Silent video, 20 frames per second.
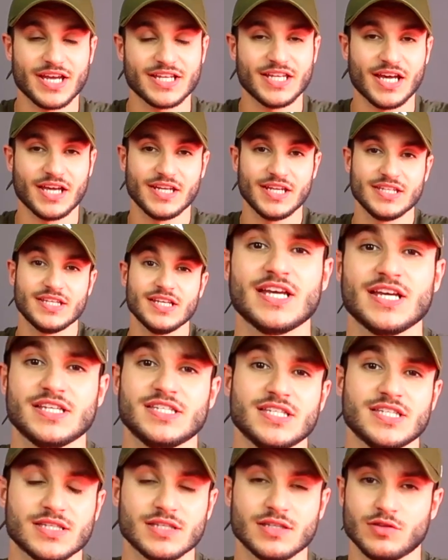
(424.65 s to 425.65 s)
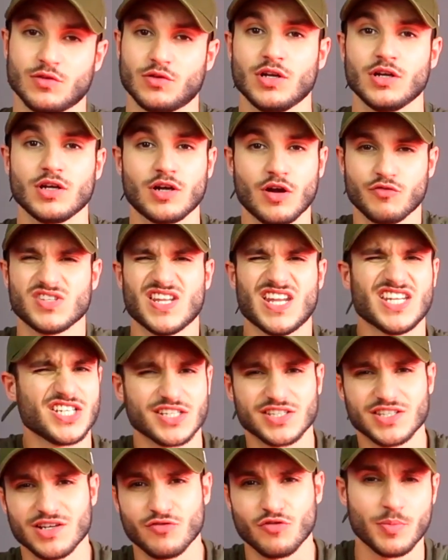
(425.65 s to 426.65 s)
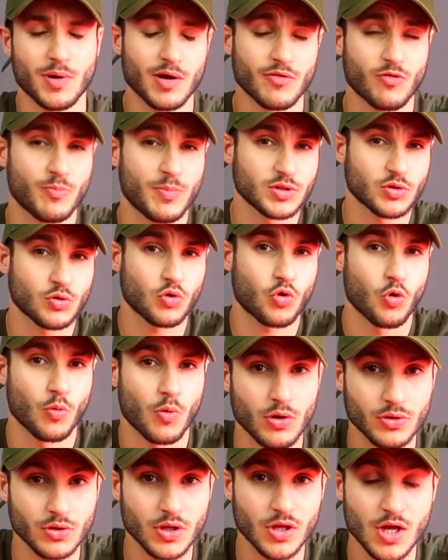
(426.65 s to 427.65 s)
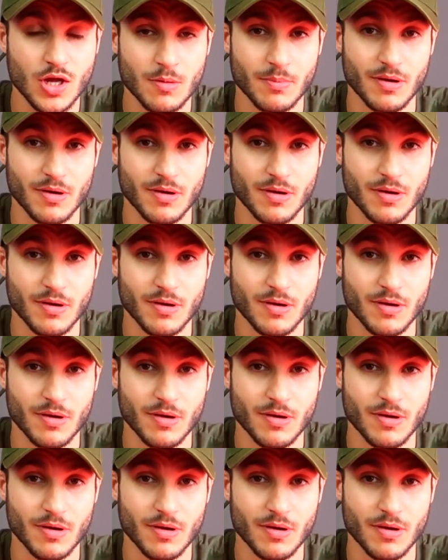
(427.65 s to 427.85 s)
qu'Internet existe. Donc là, quand vous allez dire ça, vos parents vont pas trop comprendre.